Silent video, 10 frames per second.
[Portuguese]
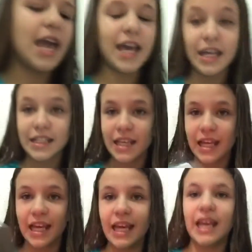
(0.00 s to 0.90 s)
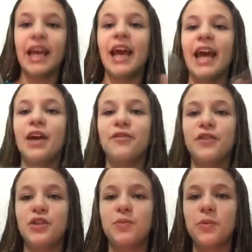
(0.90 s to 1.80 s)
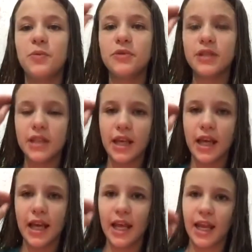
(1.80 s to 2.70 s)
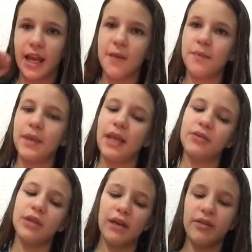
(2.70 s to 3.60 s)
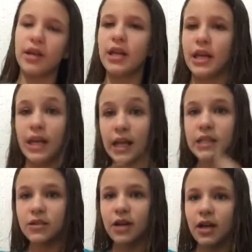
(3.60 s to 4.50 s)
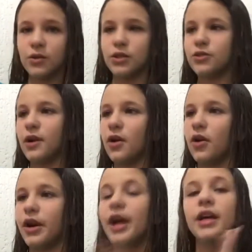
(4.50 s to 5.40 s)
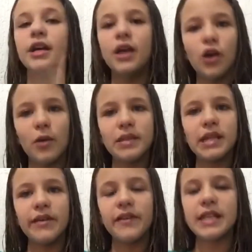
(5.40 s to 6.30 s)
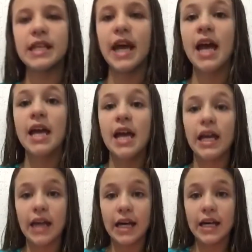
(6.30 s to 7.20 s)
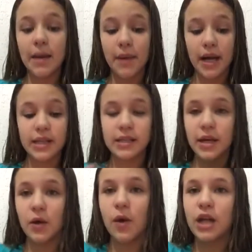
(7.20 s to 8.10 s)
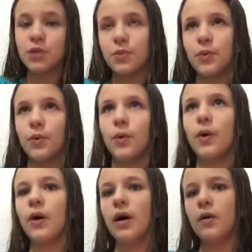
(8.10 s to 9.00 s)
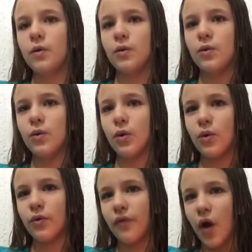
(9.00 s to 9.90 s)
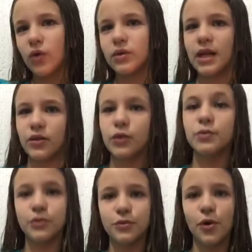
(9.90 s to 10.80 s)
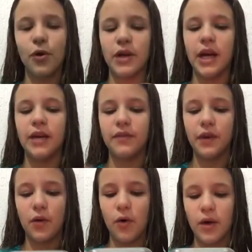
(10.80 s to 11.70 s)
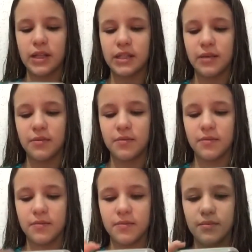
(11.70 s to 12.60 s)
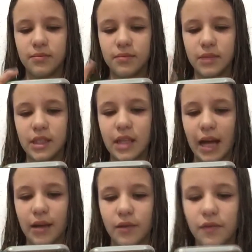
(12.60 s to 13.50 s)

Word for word: Esse aqui eu fiz, tipo, muito sem querer. E eu tava aqui nesse lugar onde eu tô agora. Eu comecei a fazer e aí apareceu, tipo, o, o foco da luz mudou. E aí ficou esse destaque no